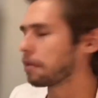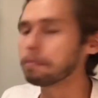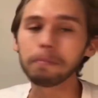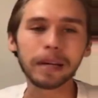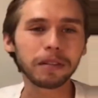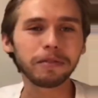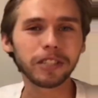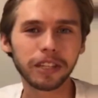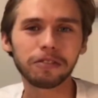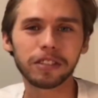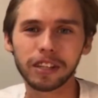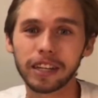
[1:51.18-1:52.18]
Mesmo você
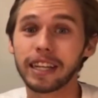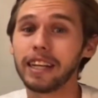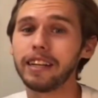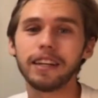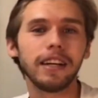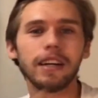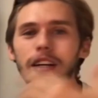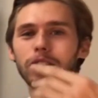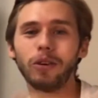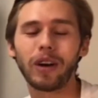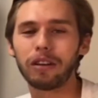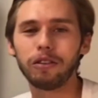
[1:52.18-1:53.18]
não sendo aquele
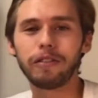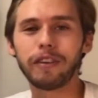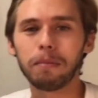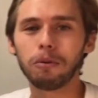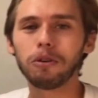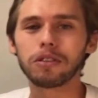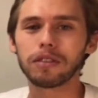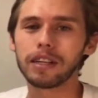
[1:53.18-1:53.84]
jogador famoso,